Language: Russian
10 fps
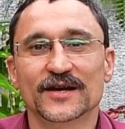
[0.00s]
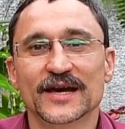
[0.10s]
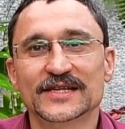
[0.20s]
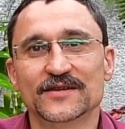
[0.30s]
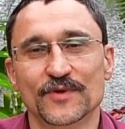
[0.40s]

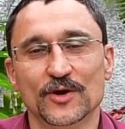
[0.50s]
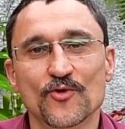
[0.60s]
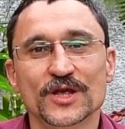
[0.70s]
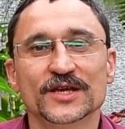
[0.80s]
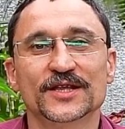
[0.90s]
эти
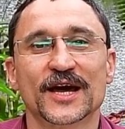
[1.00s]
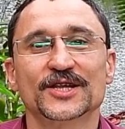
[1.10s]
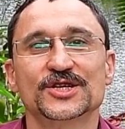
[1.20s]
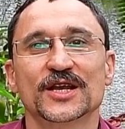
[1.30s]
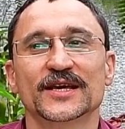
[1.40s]
бегонии
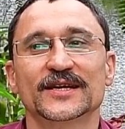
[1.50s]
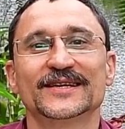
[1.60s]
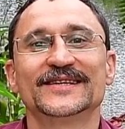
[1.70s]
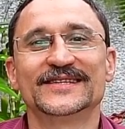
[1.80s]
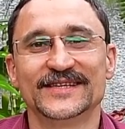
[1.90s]
начали
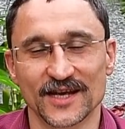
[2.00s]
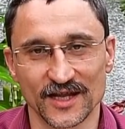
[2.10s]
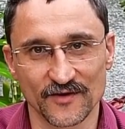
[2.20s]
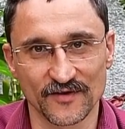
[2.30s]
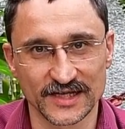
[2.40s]

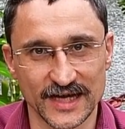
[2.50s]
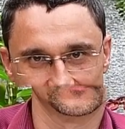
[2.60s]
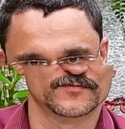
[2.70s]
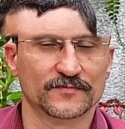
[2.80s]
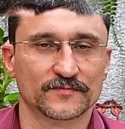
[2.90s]
сильно
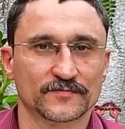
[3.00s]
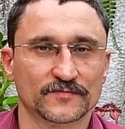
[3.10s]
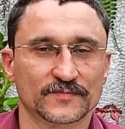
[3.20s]
вытягиваться.